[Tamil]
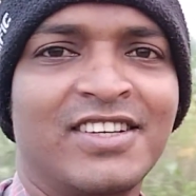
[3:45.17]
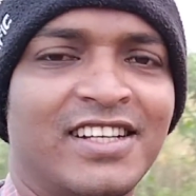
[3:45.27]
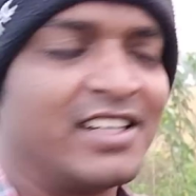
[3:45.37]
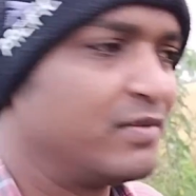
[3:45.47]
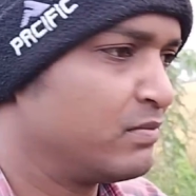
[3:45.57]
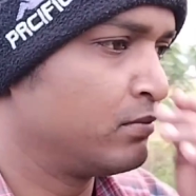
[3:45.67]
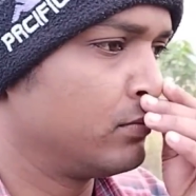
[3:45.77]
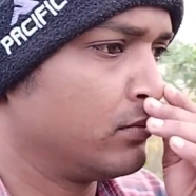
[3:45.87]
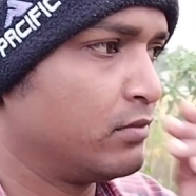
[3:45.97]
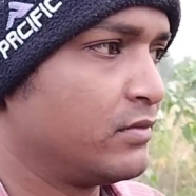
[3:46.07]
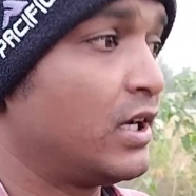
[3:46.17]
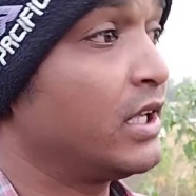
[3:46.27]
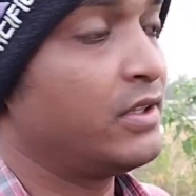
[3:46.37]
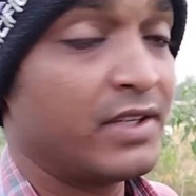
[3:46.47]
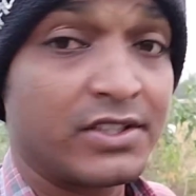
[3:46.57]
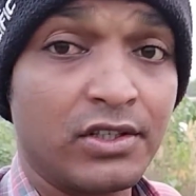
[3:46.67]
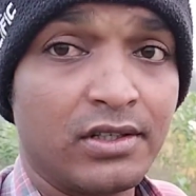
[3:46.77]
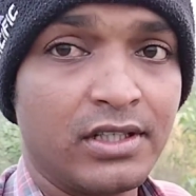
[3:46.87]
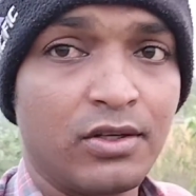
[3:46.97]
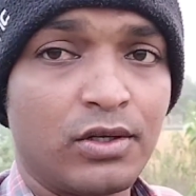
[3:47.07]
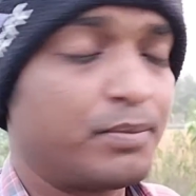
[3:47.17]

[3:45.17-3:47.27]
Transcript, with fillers: ஓகே ஆனால் இது விஷம் இதில்